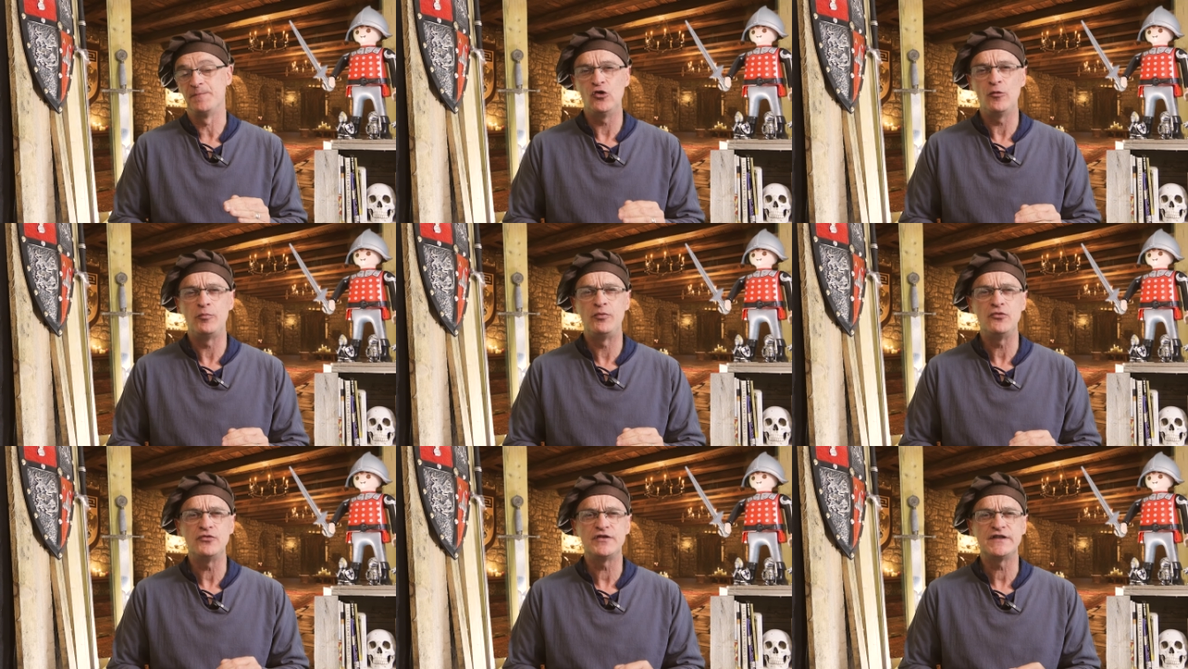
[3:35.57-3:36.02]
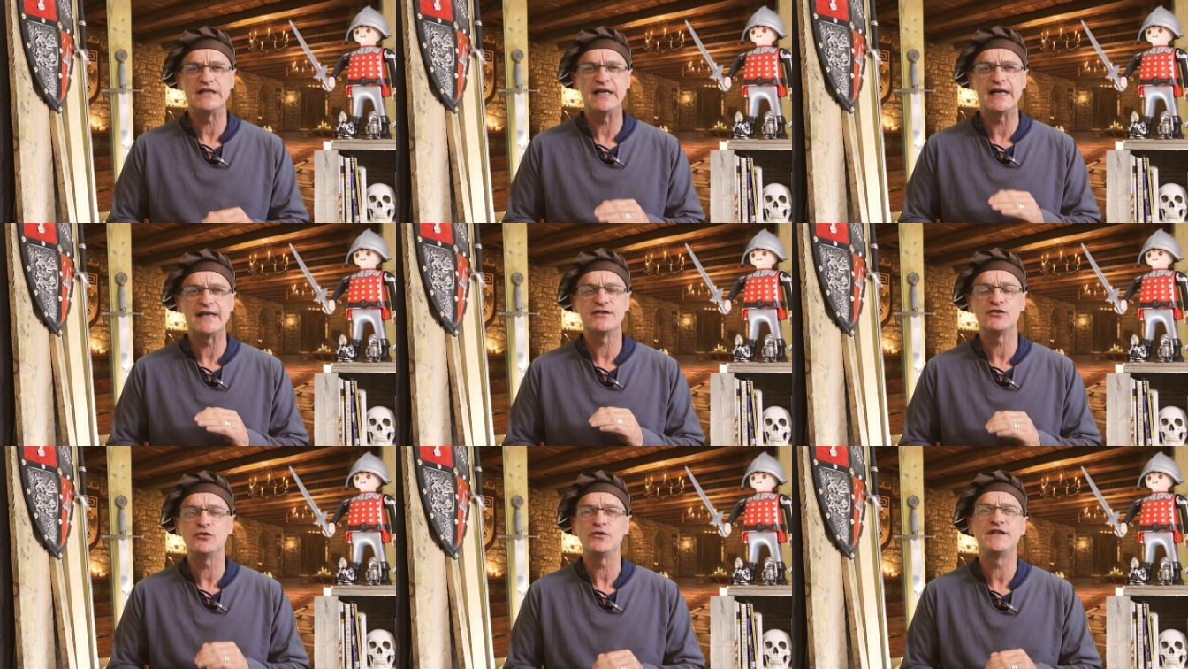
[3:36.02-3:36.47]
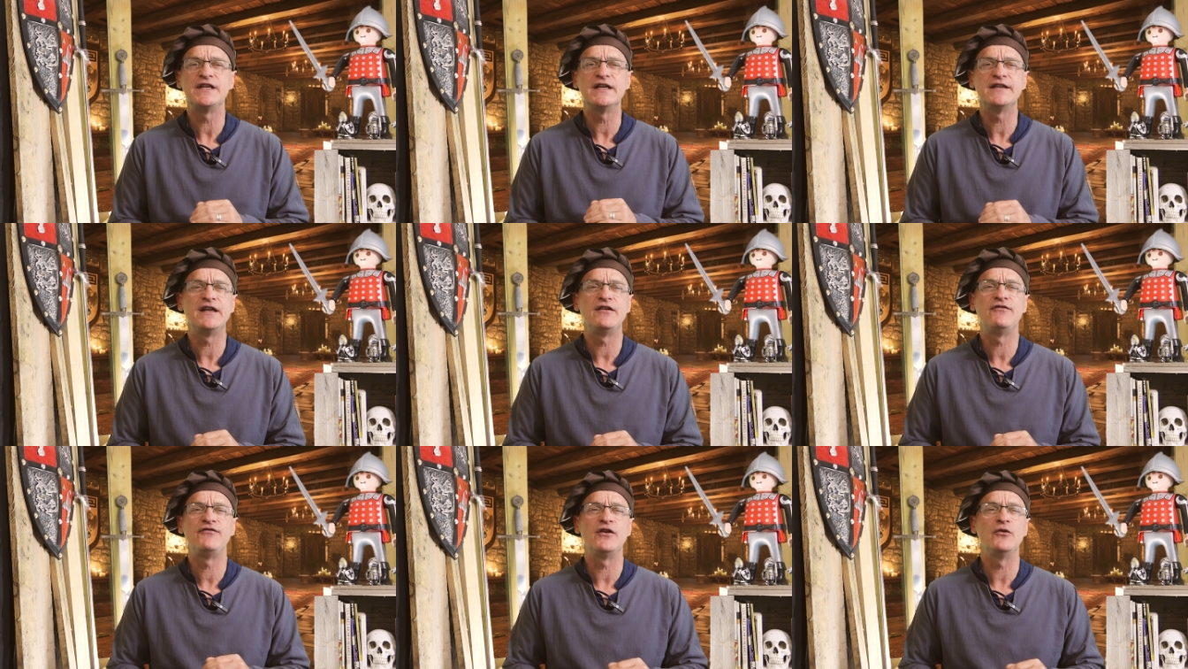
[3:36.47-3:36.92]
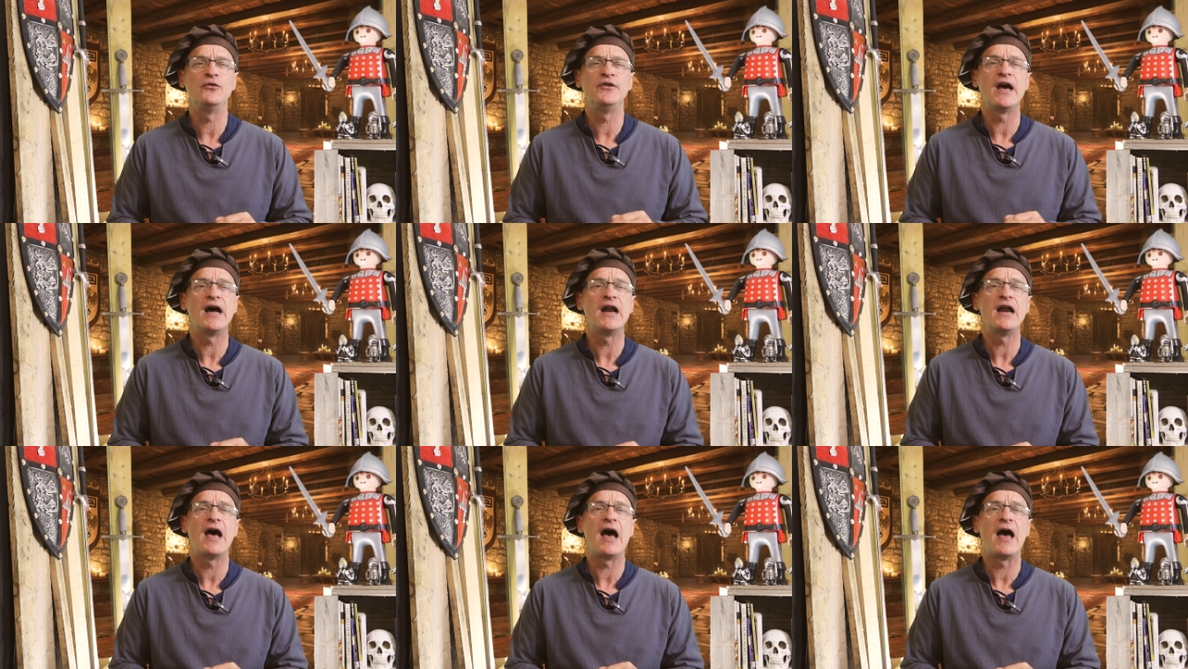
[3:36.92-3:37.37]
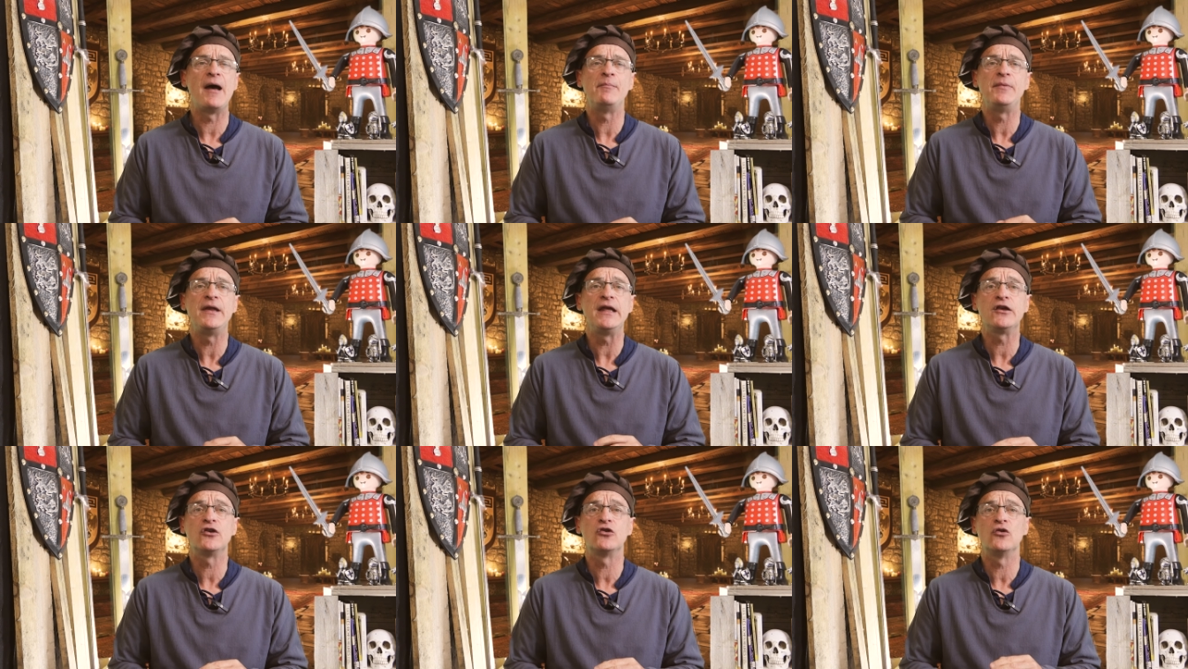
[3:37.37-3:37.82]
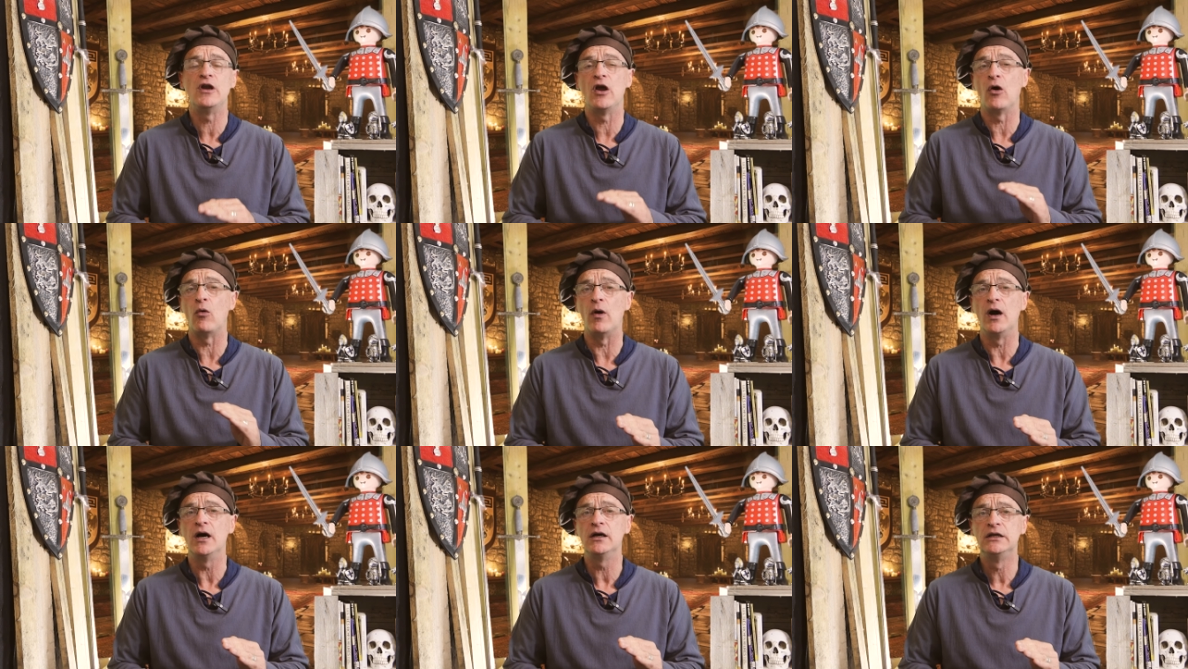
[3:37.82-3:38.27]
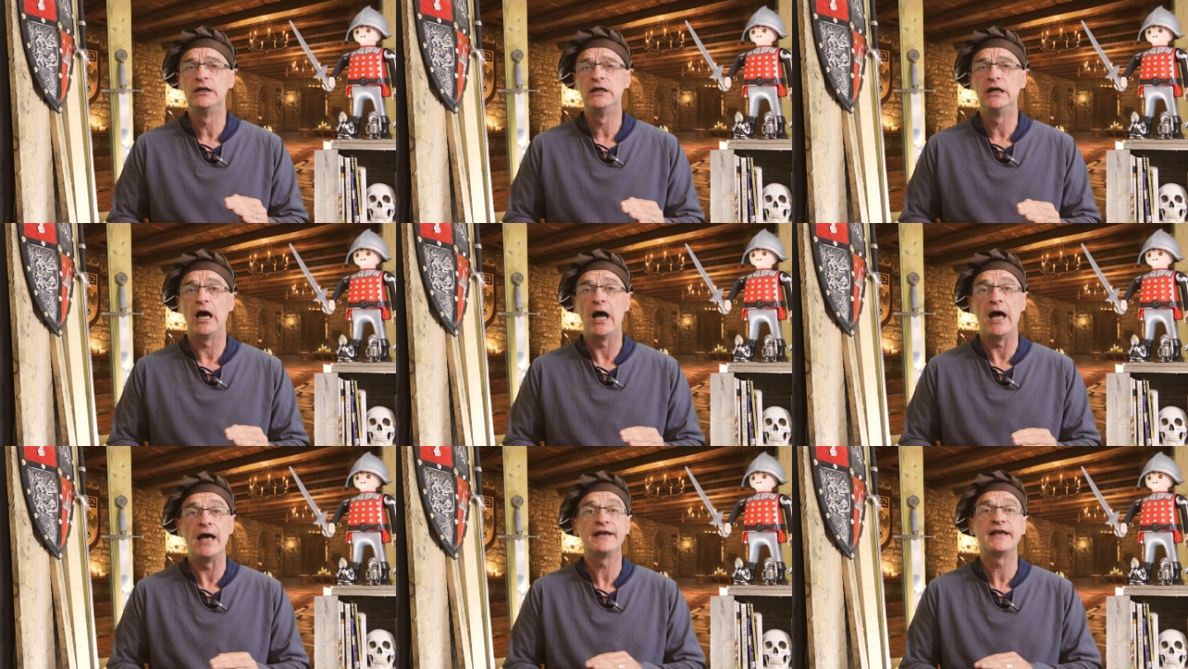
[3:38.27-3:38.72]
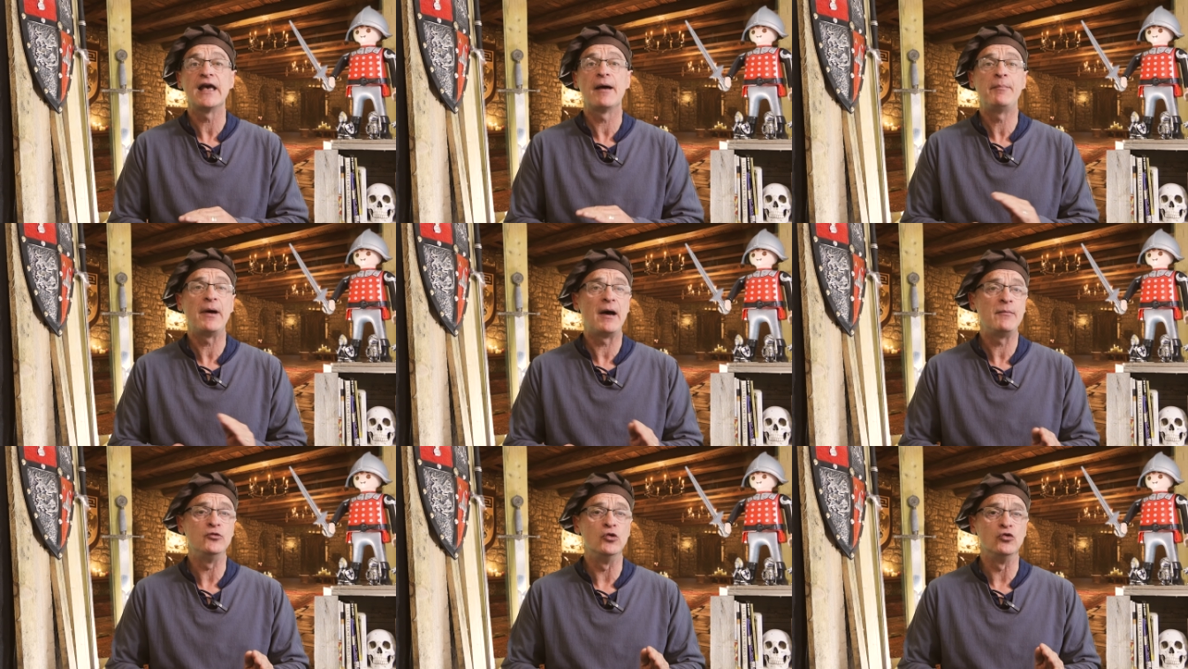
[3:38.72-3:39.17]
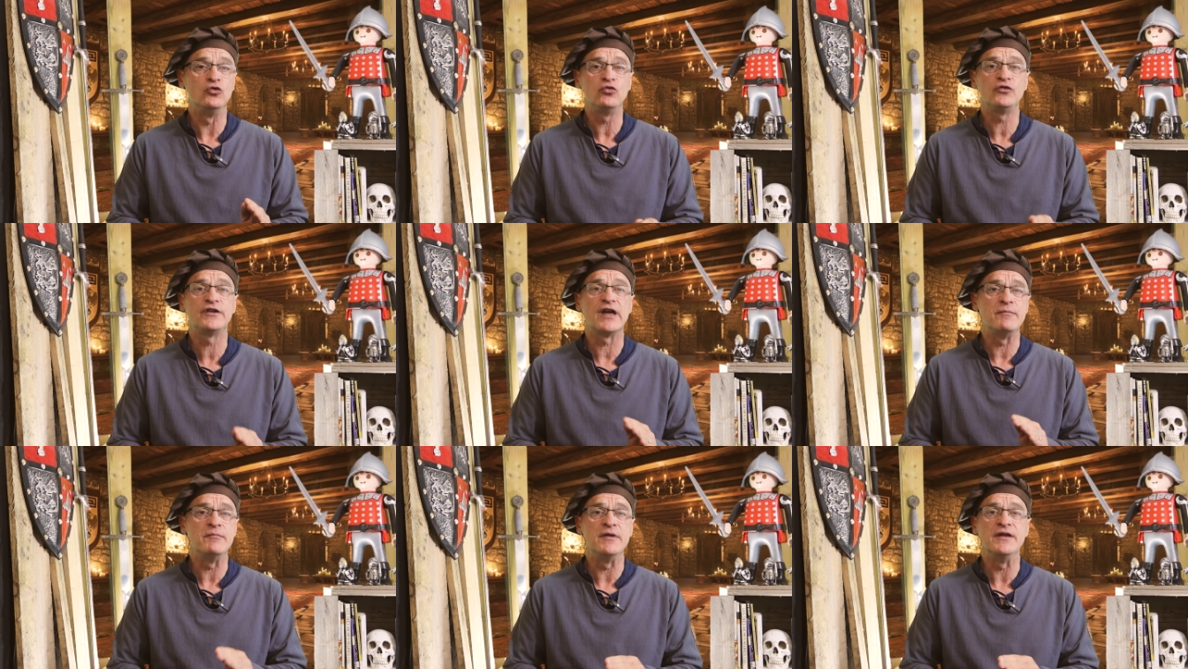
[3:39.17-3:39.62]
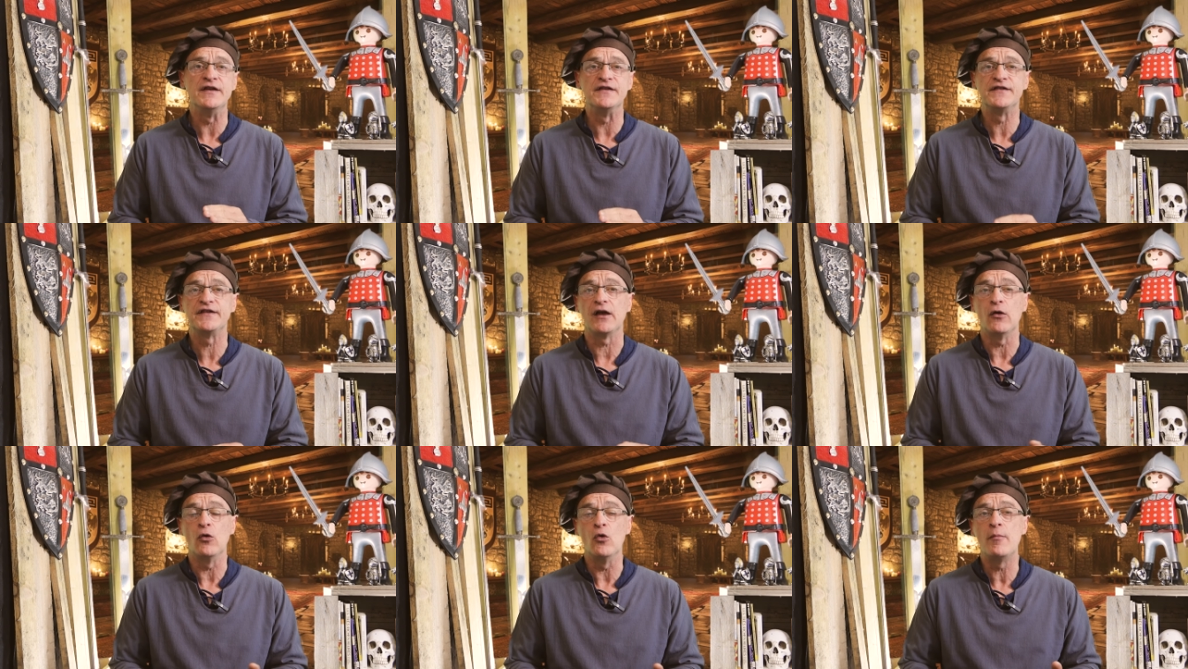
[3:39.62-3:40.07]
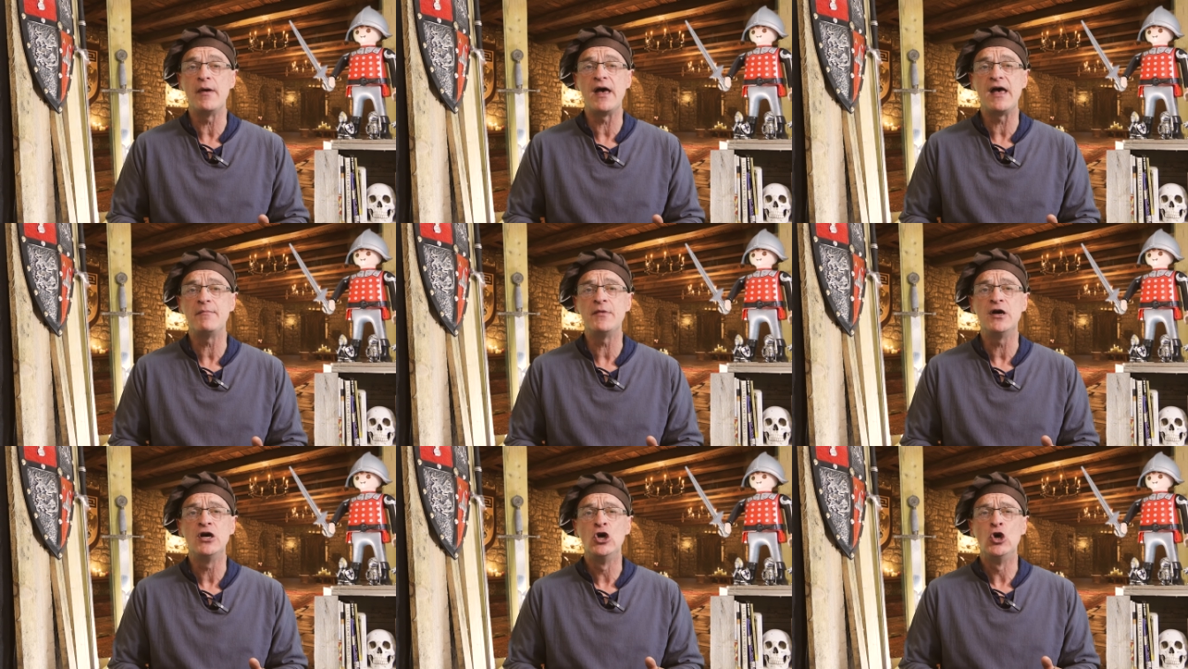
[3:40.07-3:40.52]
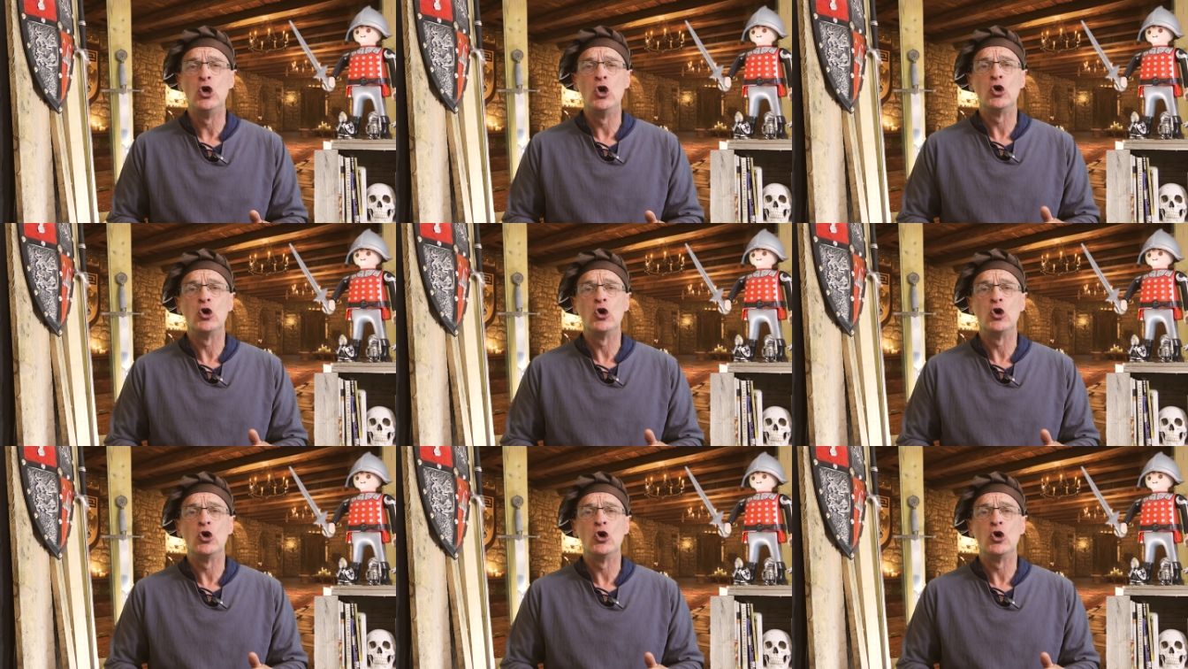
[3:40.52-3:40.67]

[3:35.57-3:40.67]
De plus, la société féodale implique que les rois, incapables de tout administrer eux-mêmes,